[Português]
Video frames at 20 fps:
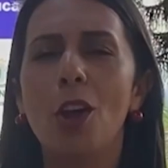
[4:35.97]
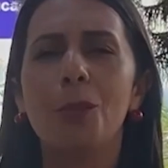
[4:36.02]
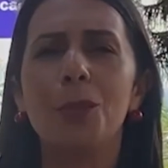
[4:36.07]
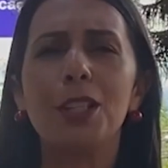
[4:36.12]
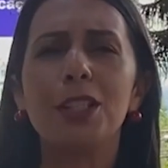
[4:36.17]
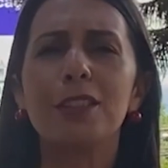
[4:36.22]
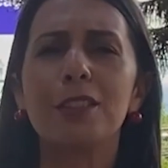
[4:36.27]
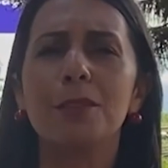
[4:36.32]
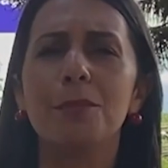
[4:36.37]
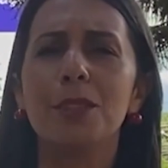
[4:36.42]
o
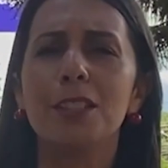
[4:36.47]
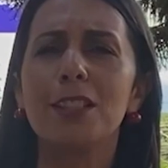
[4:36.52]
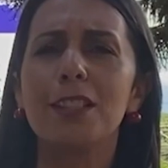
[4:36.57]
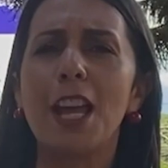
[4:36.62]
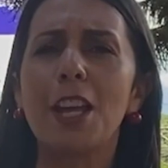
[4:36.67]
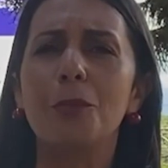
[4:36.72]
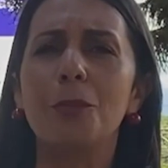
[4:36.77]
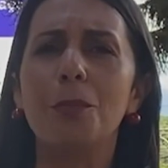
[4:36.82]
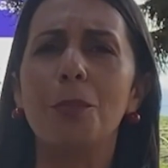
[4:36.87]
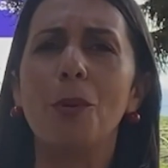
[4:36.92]

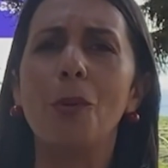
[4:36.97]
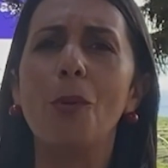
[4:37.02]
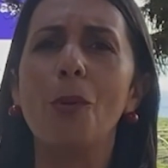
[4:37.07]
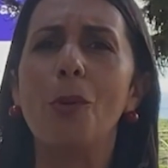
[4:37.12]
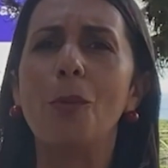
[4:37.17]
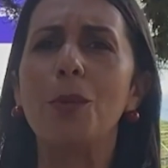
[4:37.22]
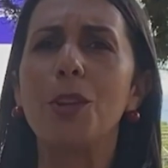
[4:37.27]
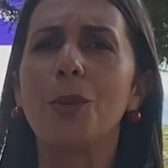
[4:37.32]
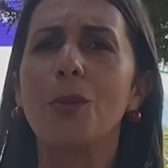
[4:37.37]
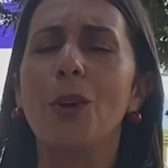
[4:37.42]
Ministério
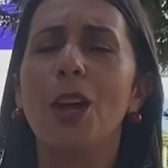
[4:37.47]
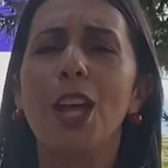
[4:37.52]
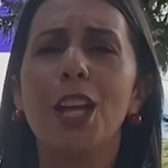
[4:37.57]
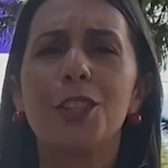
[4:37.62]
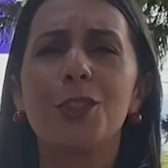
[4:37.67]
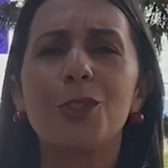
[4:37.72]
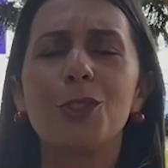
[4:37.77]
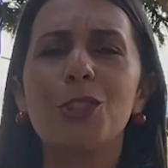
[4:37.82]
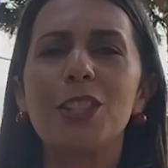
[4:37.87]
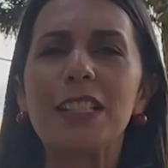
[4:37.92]
Público,
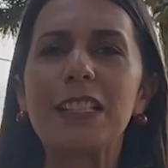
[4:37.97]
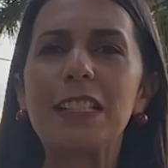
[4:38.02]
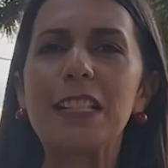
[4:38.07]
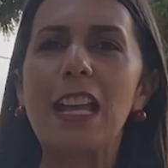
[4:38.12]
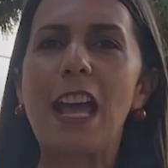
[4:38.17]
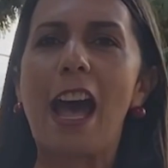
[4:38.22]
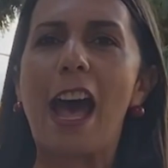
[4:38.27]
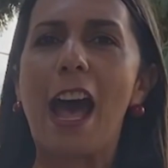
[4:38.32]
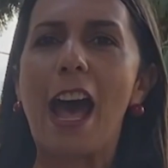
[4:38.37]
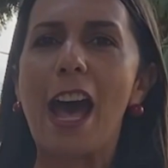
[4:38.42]

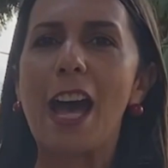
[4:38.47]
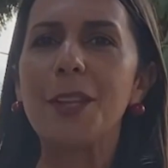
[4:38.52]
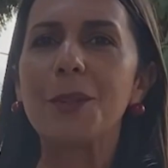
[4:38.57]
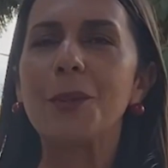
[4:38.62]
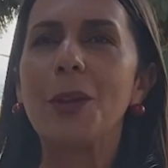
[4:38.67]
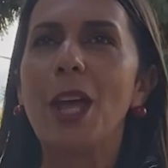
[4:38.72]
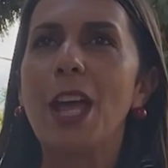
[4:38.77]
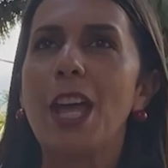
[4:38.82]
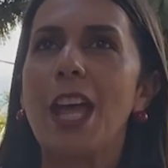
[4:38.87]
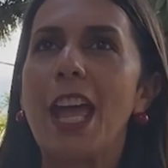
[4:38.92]
Judiciário,